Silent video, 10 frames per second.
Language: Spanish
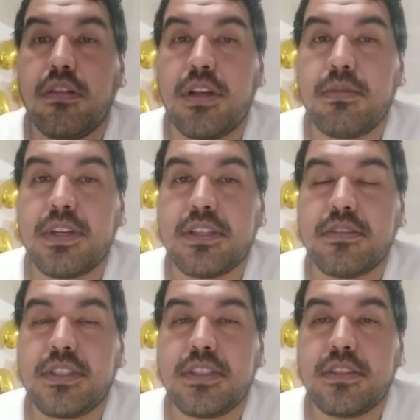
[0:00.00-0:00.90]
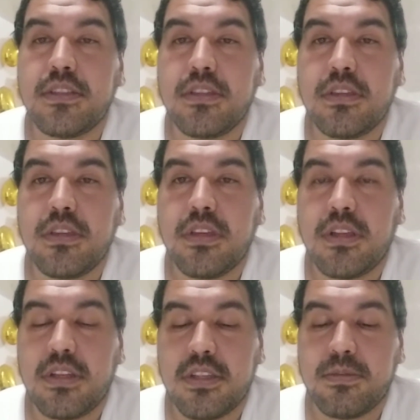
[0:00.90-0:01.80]
Hola, buenas noches.
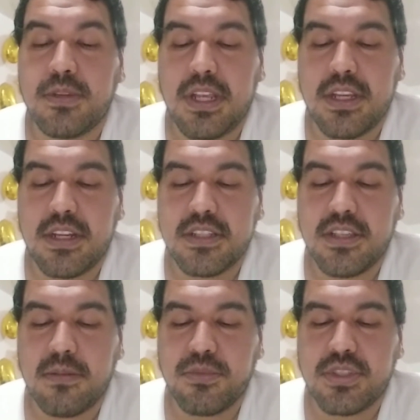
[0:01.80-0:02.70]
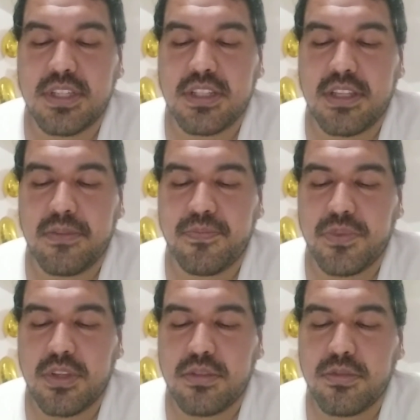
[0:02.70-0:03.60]
Les voy a leer el Salmo 80,
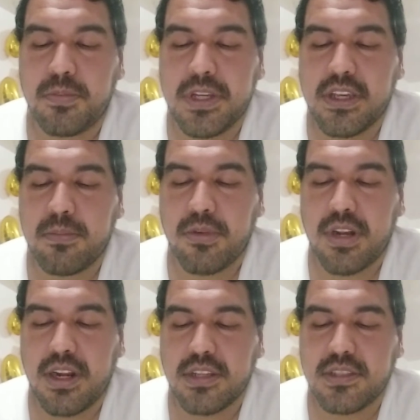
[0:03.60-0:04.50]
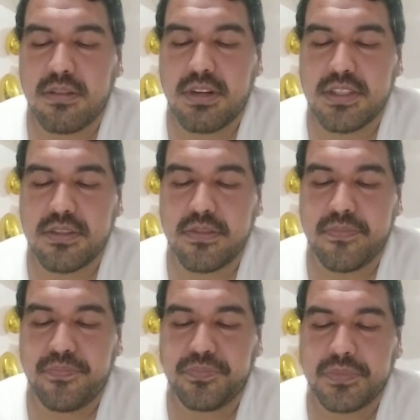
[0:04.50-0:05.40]
súplica por la
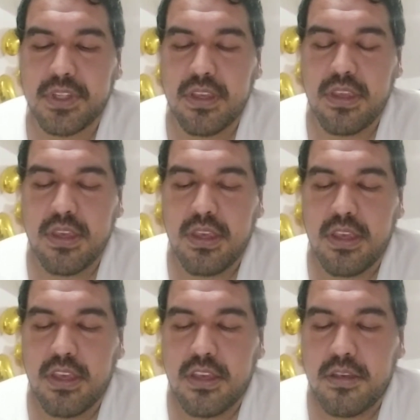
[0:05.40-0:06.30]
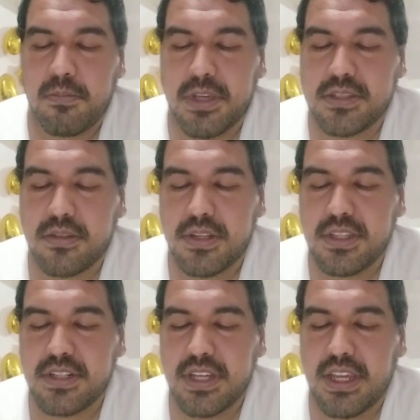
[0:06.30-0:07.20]
restauración. Pastor
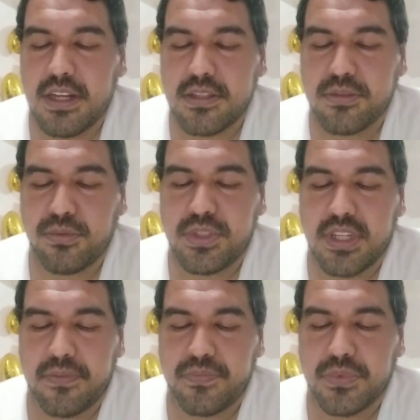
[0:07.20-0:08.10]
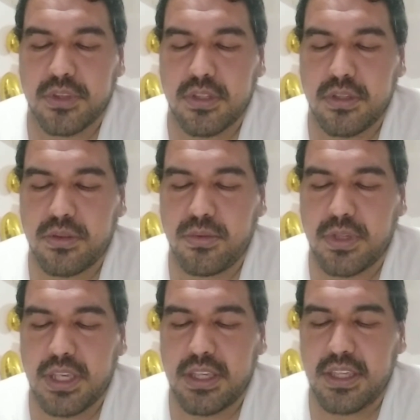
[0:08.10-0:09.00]
de Israel, escucha,
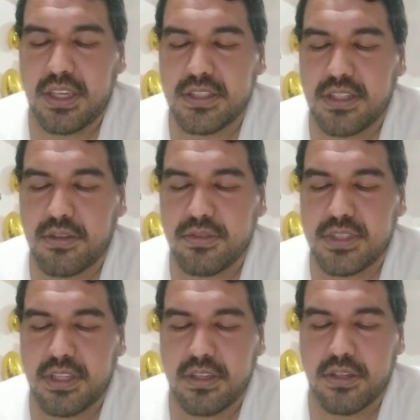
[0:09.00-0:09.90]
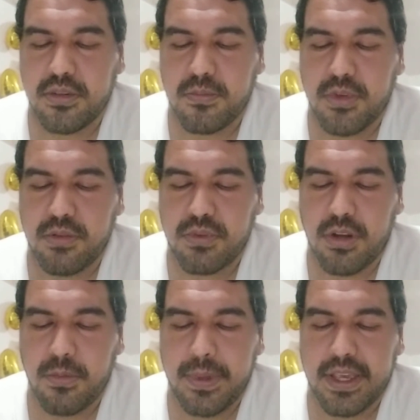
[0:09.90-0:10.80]
tú que guías a José como a
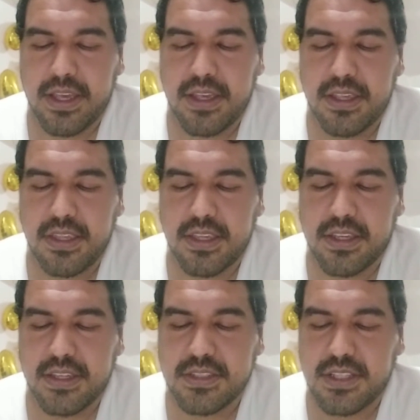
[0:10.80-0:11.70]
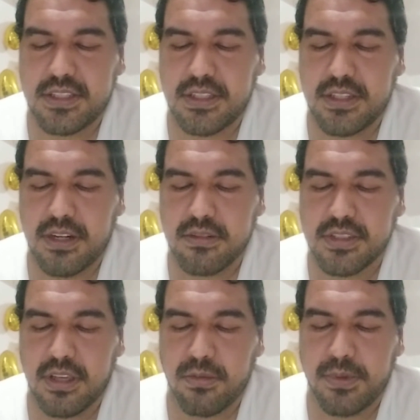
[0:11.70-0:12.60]
una oveja y que estás entre
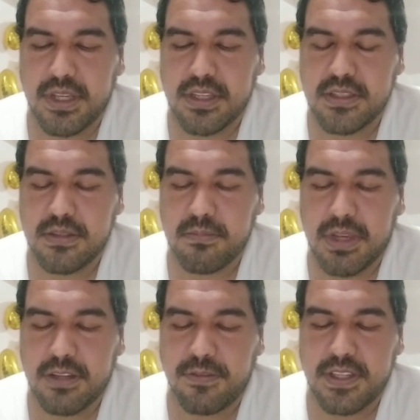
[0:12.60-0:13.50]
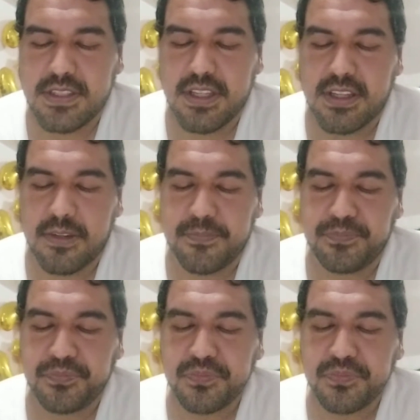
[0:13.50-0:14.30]
los querubines, manifiéstate.